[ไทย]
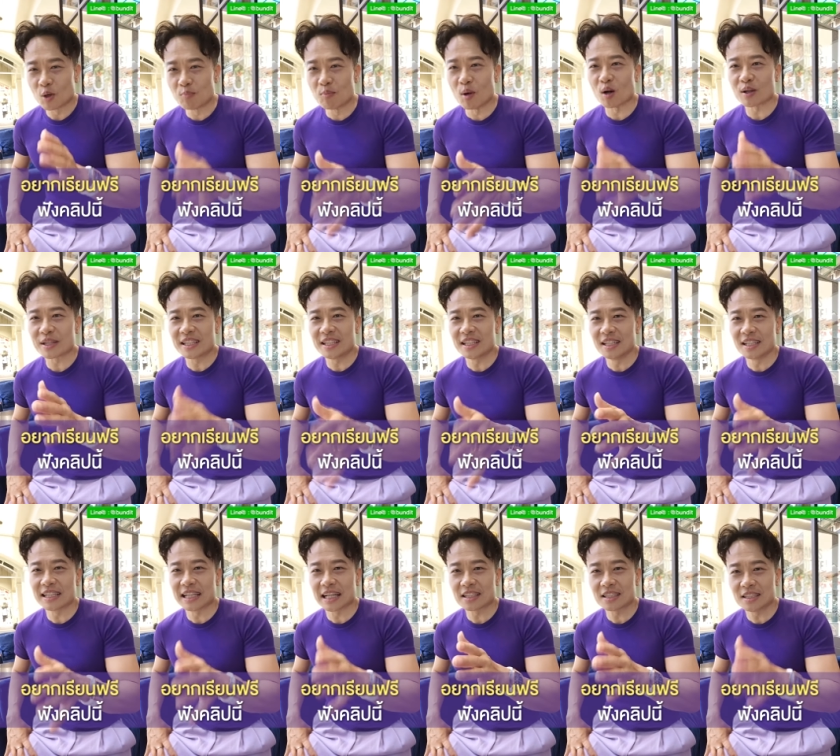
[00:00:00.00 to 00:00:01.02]
ผมบอกคีย์
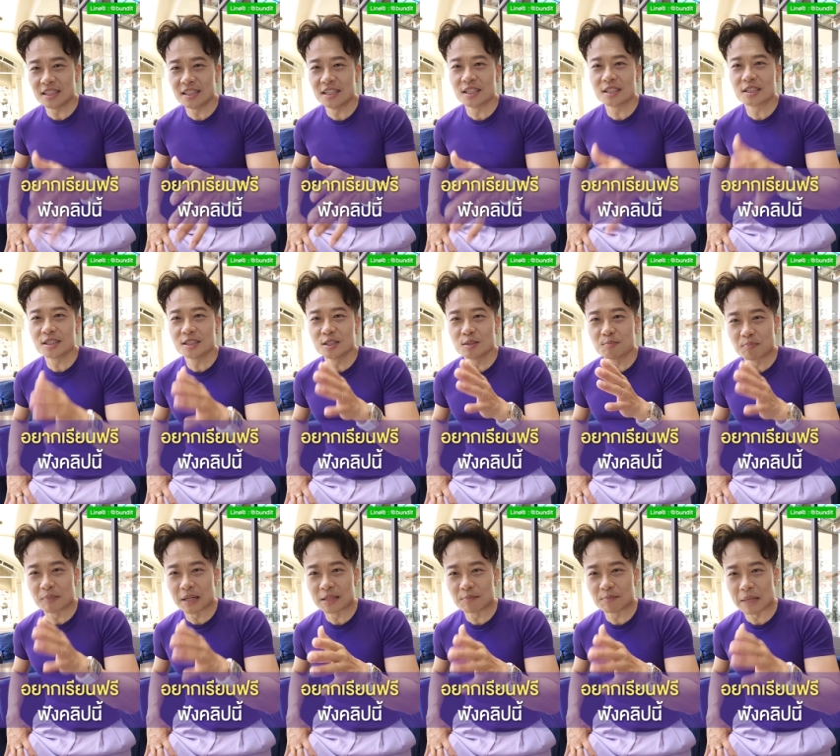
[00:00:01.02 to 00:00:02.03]
เลยนะคีย์คือ
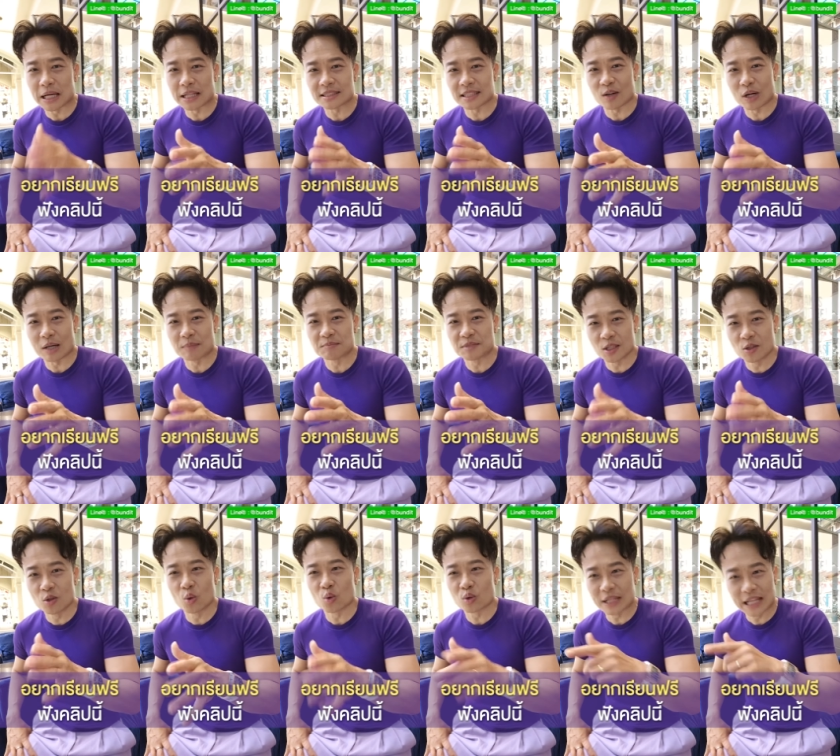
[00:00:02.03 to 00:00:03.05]
มันมาจากความส
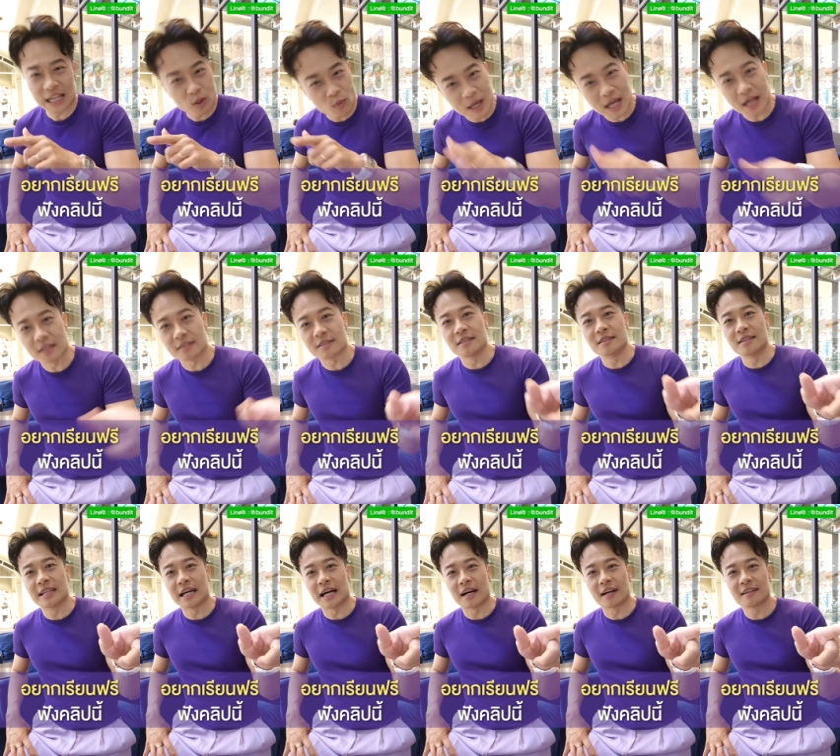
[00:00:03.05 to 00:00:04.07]
นุกในระหว่างเดิ
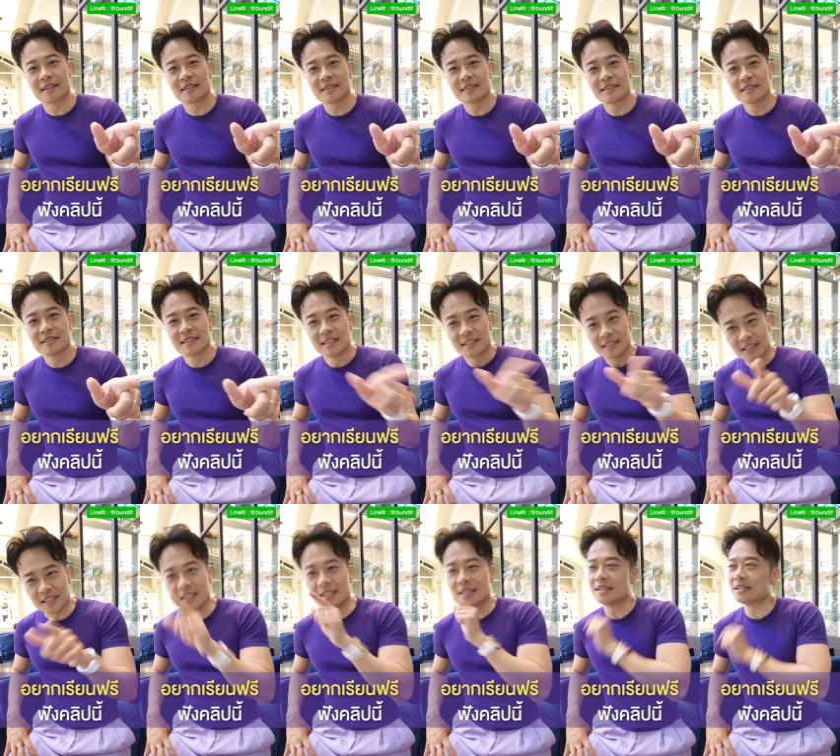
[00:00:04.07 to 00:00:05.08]
นทาง
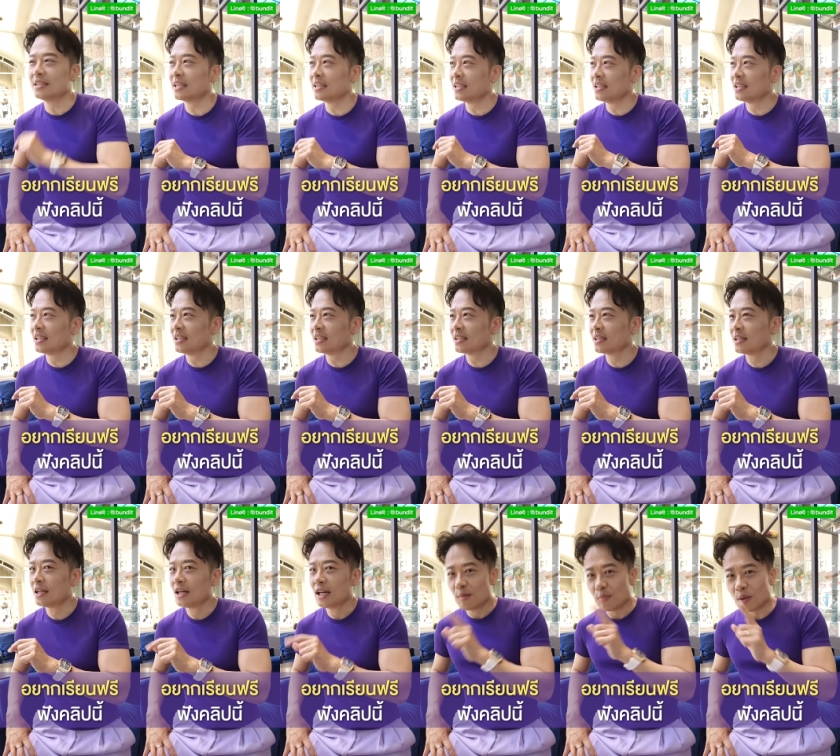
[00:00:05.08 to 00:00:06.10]
คีย์คืออันนี้เลย
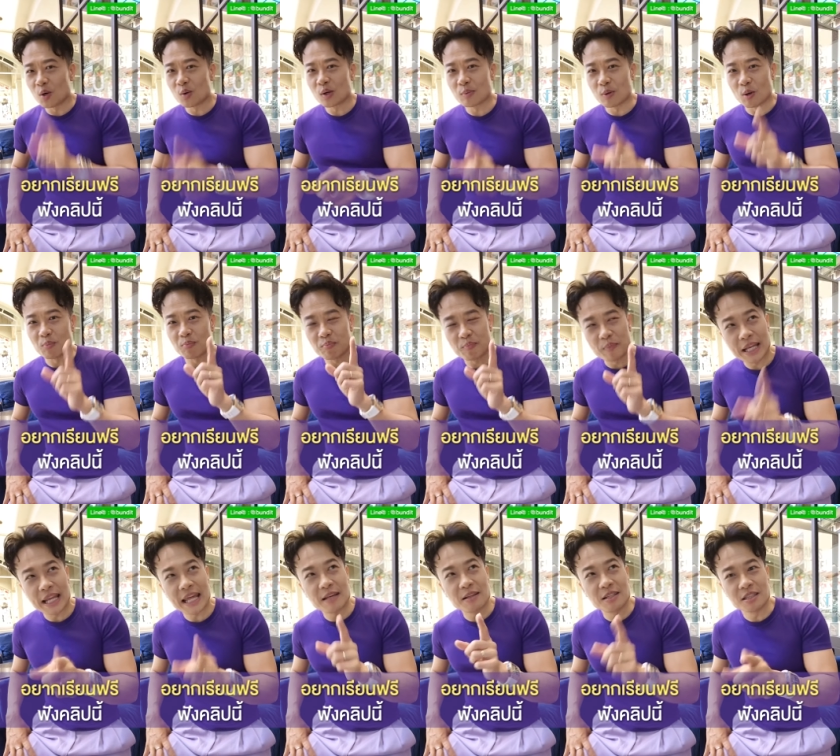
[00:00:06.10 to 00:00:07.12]
เพราะว่าผม
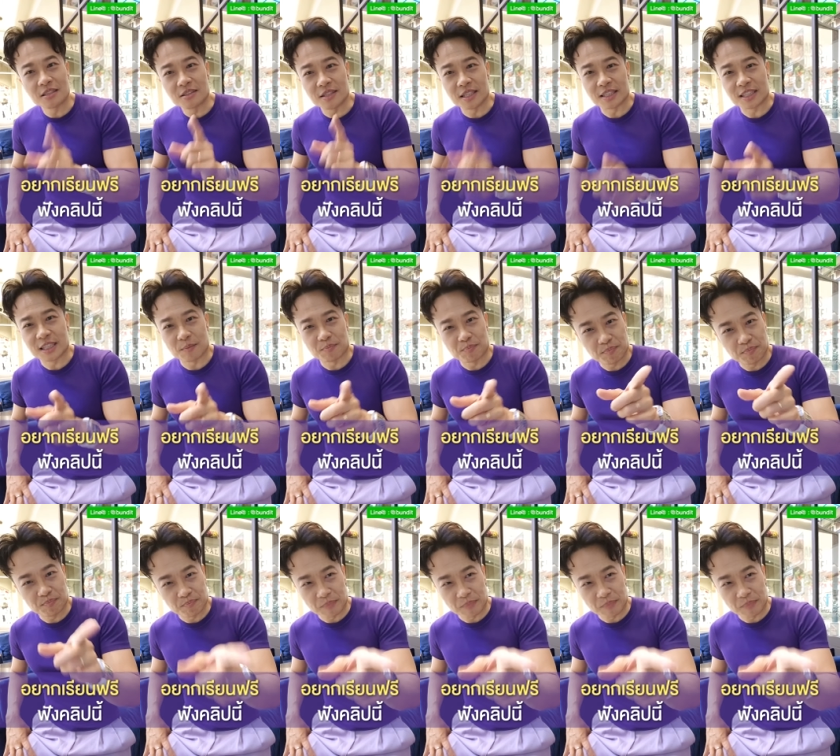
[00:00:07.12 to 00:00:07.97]
ไม่ได้ยึดติดกับ